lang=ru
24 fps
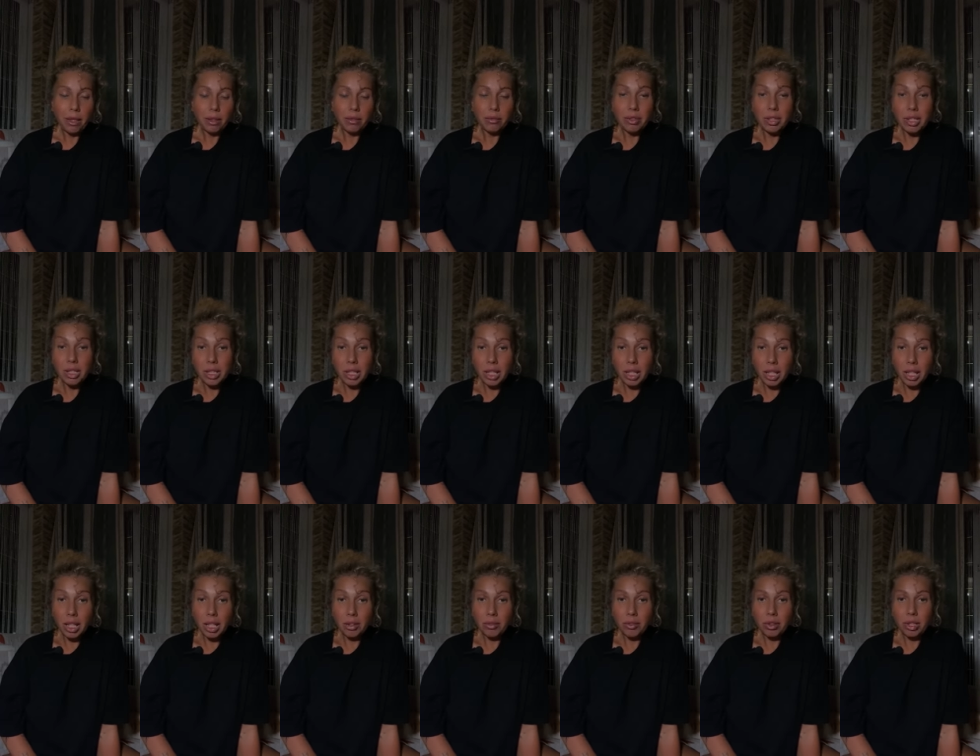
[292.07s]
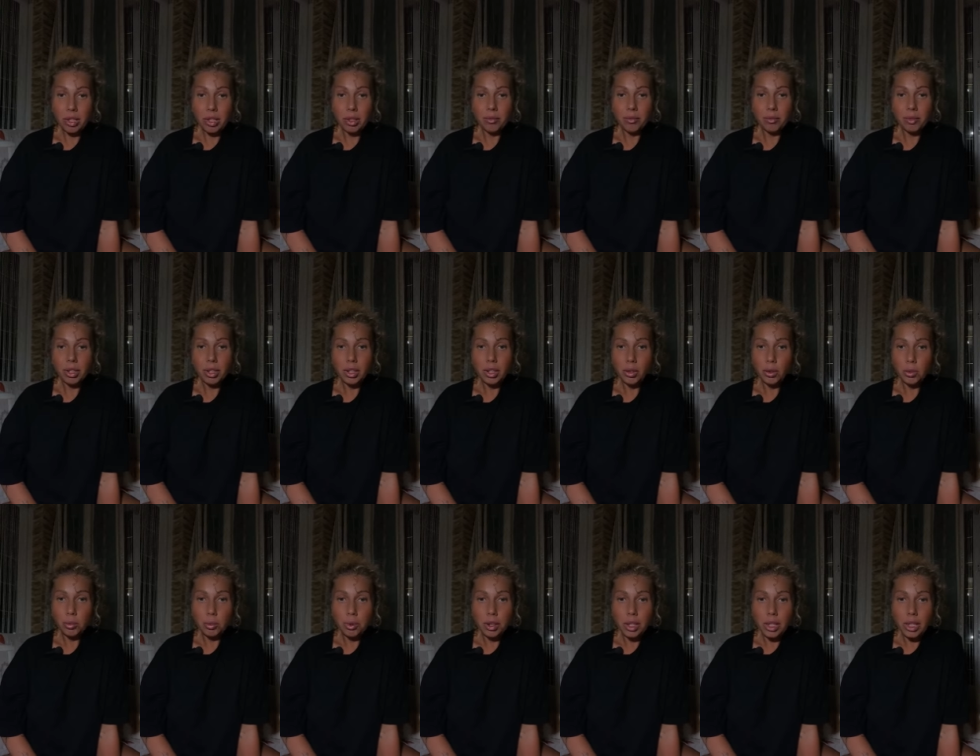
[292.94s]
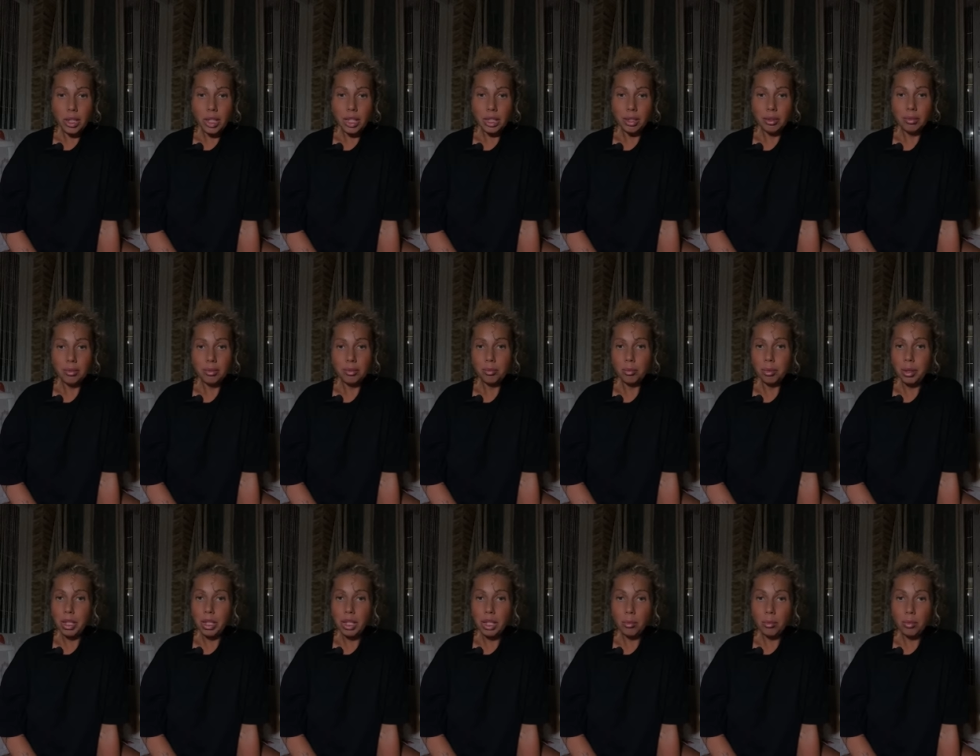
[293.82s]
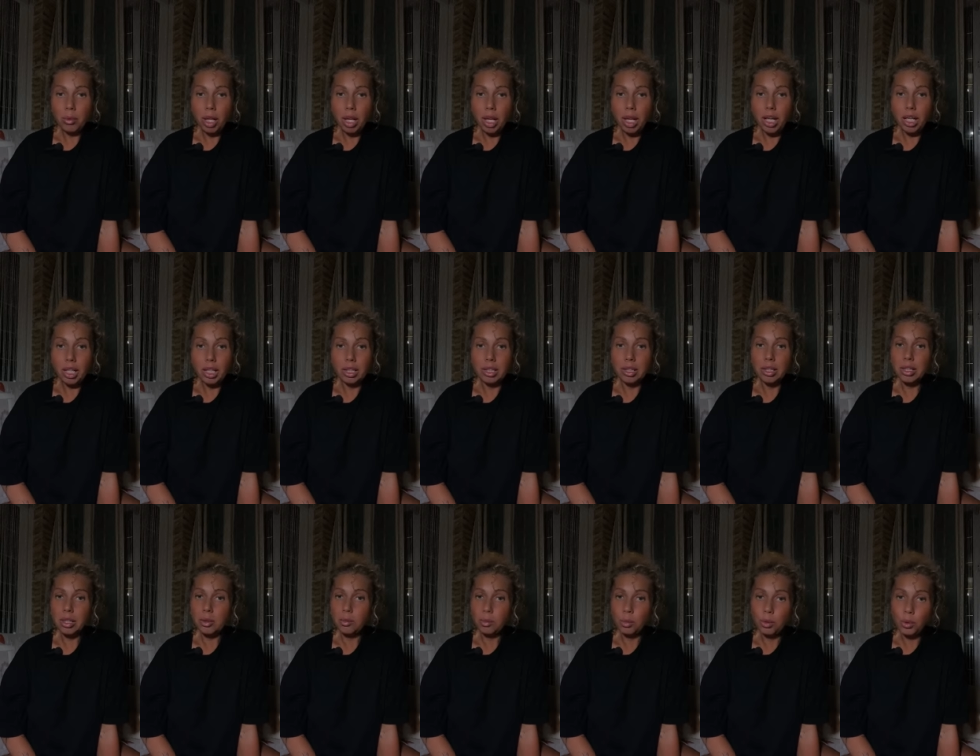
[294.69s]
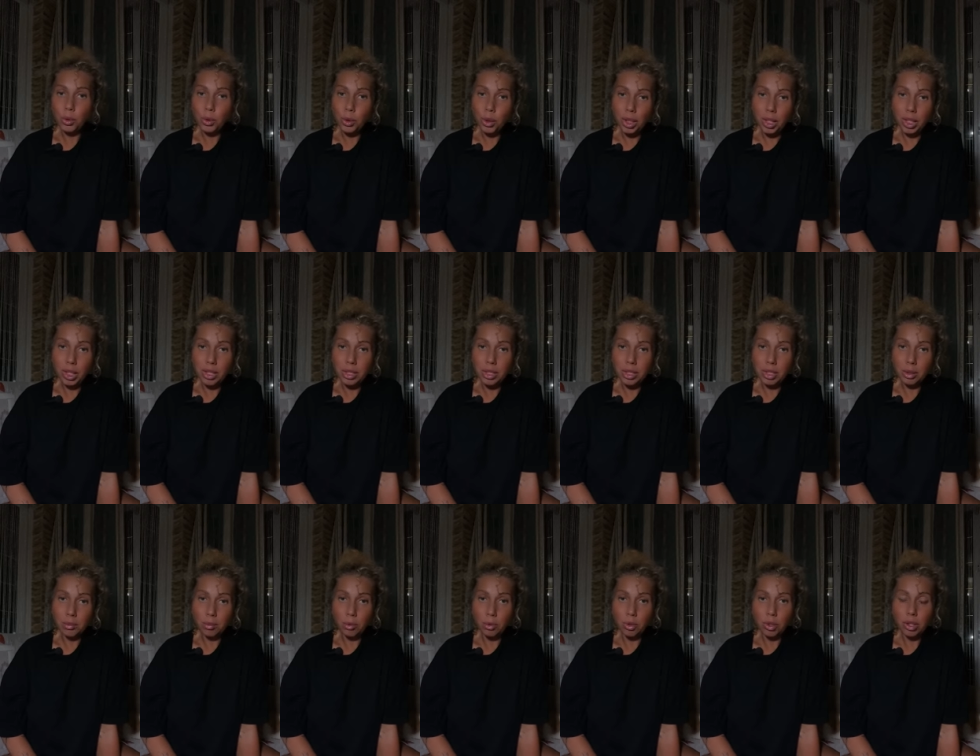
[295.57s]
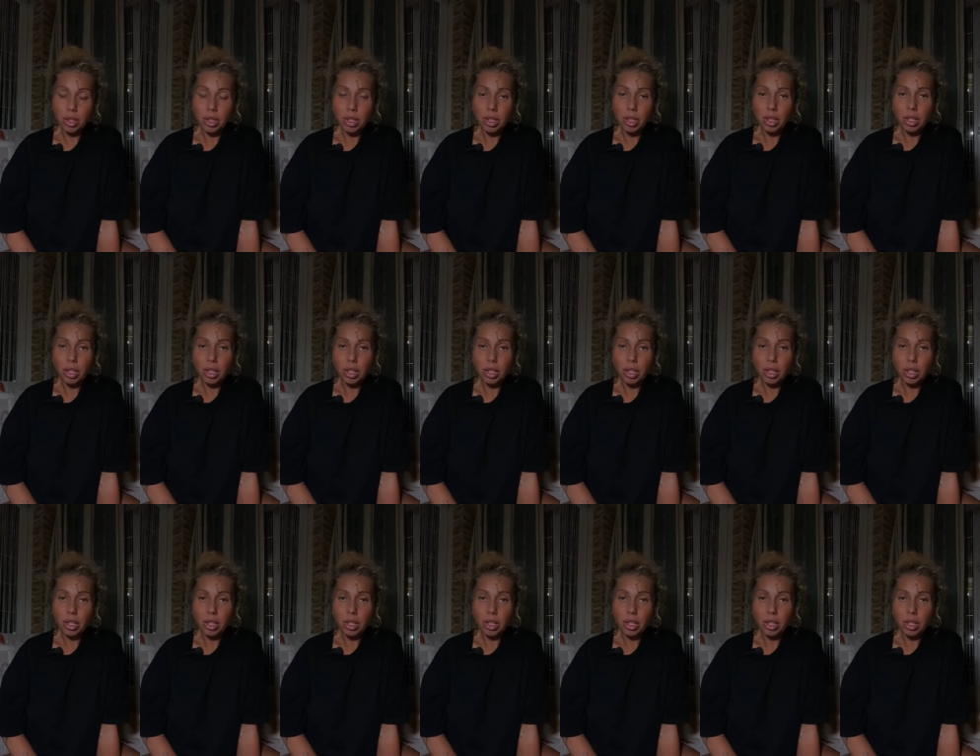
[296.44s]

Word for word: выстраивали, любили, принимали, спорили с собой,